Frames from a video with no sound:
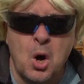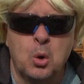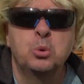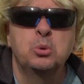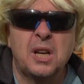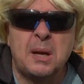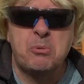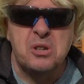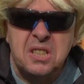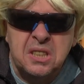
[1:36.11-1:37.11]
Und unsere
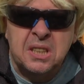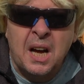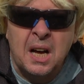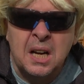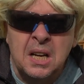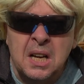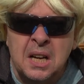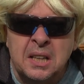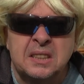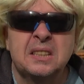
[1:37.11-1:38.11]
Politiker,
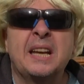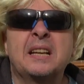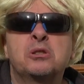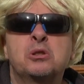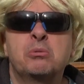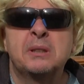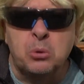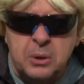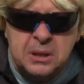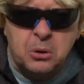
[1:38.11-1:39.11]
die kennen sich
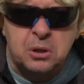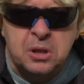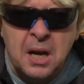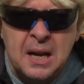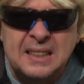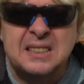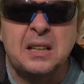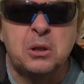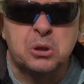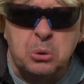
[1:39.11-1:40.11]
sowieso nicht aus. Die
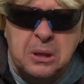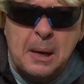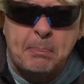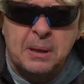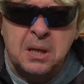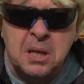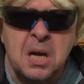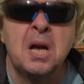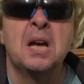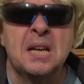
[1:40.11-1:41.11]
sind ja so deppert.
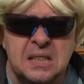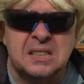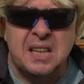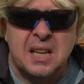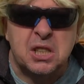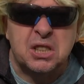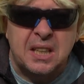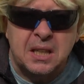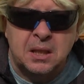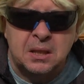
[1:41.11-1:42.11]
Jetzt gehe ich erst
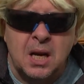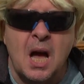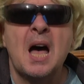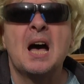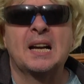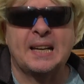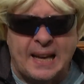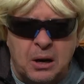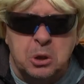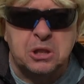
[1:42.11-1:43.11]
recht nicht.
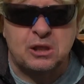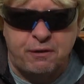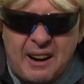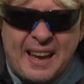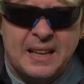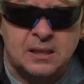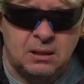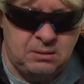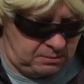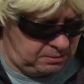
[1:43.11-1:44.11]
Kratzfleiß.
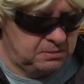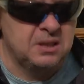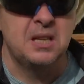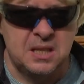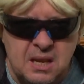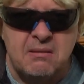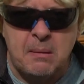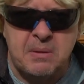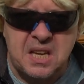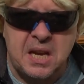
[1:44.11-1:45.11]
Die
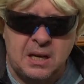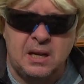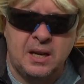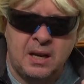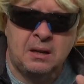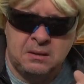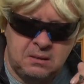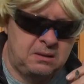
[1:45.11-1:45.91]
werden mich kennenlernen.